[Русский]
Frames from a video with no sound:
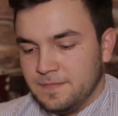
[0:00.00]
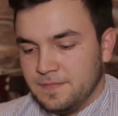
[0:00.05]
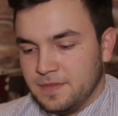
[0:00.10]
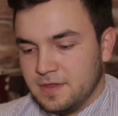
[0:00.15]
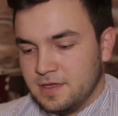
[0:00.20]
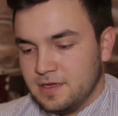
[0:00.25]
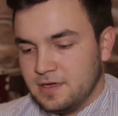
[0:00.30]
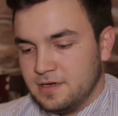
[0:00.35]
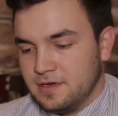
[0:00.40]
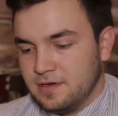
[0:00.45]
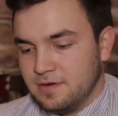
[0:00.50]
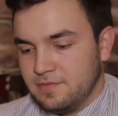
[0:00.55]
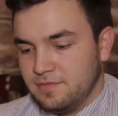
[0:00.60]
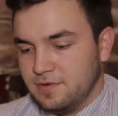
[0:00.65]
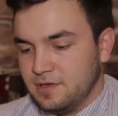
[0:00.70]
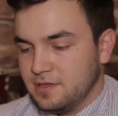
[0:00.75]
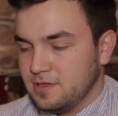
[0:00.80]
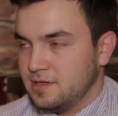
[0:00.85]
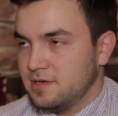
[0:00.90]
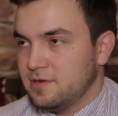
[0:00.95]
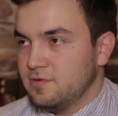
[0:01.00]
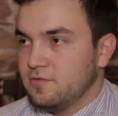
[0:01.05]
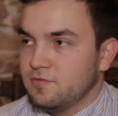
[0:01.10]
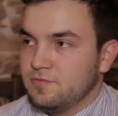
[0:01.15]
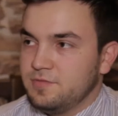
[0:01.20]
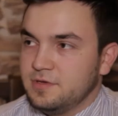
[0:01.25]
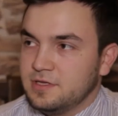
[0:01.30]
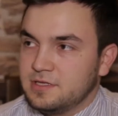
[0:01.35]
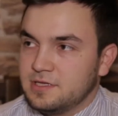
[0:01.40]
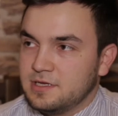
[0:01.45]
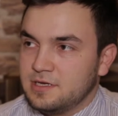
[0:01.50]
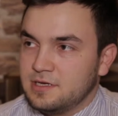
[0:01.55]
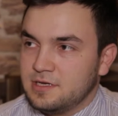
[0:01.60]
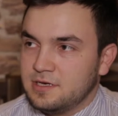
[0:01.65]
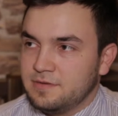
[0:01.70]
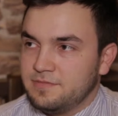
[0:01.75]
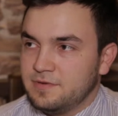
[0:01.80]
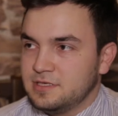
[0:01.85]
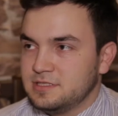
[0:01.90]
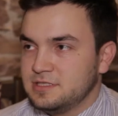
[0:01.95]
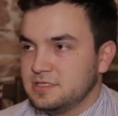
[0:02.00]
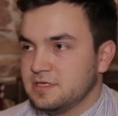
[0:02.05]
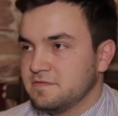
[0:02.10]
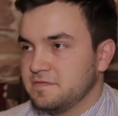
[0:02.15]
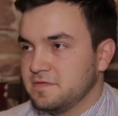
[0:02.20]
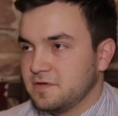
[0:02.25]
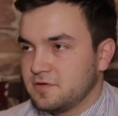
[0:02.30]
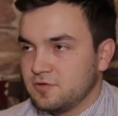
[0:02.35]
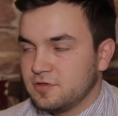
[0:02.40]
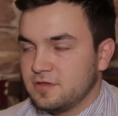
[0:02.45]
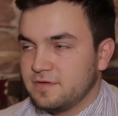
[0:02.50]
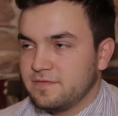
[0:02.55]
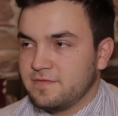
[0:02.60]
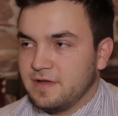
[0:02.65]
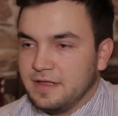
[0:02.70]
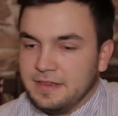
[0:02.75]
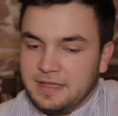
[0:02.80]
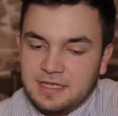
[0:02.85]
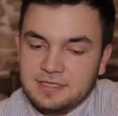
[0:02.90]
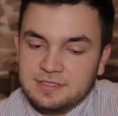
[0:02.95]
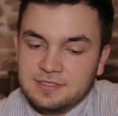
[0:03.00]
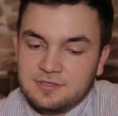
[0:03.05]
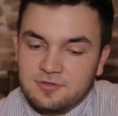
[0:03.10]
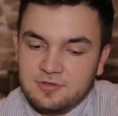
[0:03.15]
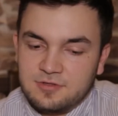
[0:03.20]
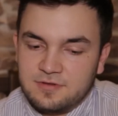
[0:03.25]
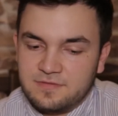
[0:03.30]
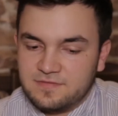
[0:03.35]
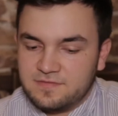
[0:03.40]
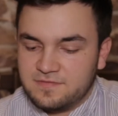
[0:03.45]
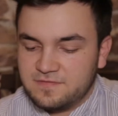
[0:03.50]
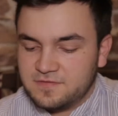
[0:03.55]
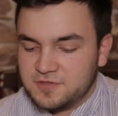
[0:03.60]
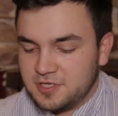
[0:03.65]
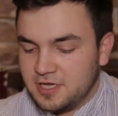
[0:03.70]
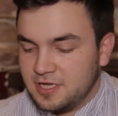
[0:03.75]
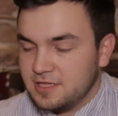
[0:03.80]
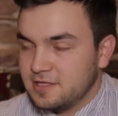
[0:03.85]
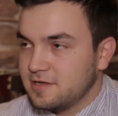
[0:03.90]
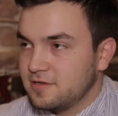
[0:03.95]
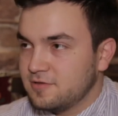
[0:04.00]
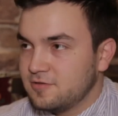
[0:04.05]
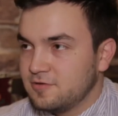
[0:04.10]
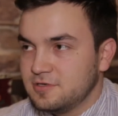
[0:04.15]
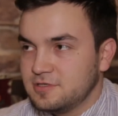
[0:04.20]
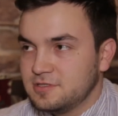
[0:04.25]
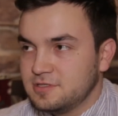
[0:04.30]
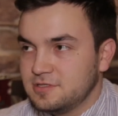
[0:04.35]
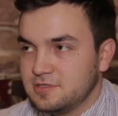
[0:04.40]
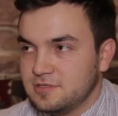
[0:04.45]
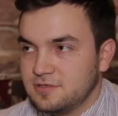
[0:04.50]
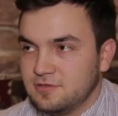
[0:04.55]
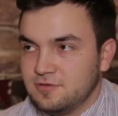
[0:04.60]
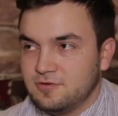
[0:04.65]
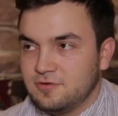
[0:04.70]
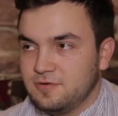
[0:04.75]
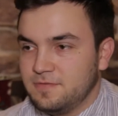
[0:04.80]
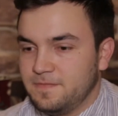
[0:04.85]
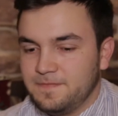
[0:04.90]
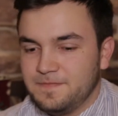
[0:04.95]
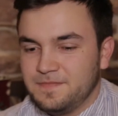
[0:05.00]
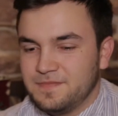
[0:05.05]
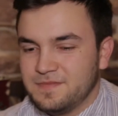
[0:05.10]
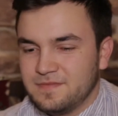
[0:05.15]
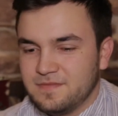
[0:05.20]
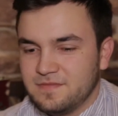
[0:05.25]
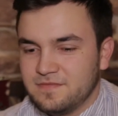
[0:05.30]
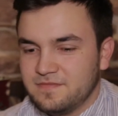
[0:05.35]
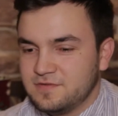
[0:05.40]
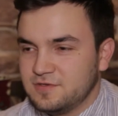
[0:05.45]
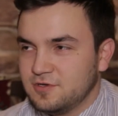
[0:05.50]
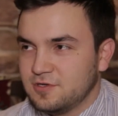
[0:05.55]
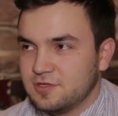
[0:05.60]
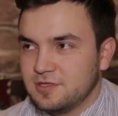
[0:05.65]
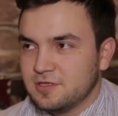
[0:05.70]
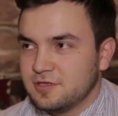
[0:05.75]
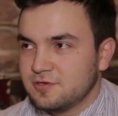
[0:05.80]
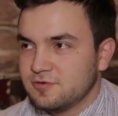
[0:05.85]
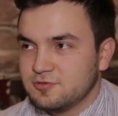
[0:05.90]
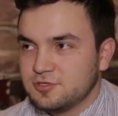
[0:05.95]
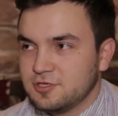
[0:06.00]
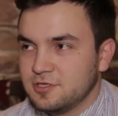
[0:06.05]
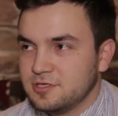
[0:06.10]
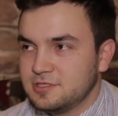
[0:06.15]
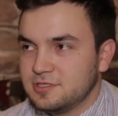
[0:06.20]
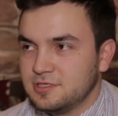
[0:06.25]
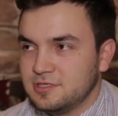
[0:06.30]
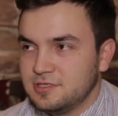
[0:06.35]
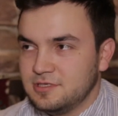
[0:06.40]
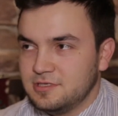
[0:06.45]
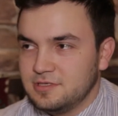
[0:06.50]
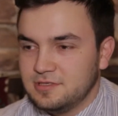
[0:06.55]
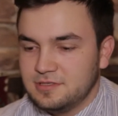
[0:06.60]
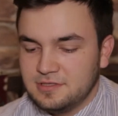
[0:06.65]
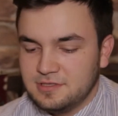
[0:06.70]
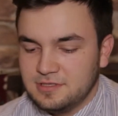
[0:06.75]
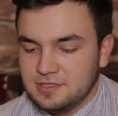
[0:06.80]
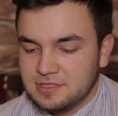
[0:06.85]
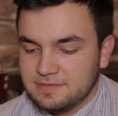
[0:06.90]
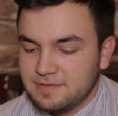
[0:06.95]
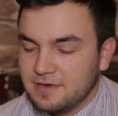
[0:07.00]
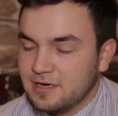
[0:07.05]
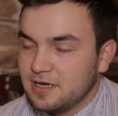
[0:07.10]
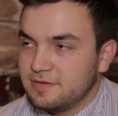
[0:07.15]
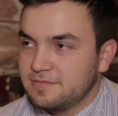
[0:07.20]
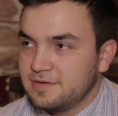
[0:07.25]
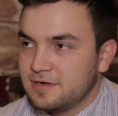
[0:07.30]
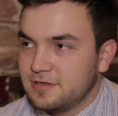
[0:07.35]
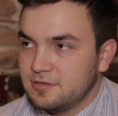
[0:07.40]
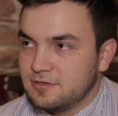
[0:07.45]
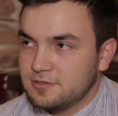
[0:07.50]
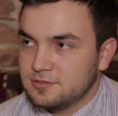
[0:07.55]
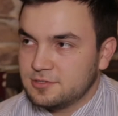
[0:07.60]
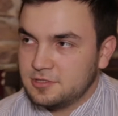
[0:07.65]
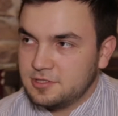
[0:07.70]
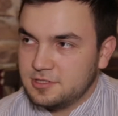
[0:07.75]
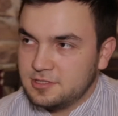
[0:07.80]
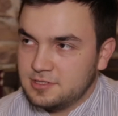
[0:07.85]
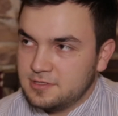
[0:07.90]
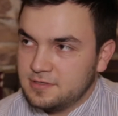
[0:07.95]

э, была убита, репрессирована, кто-то в Канаде, кто-то в Штатах. То есть ну, все это нарушилось и не смогли продолжить.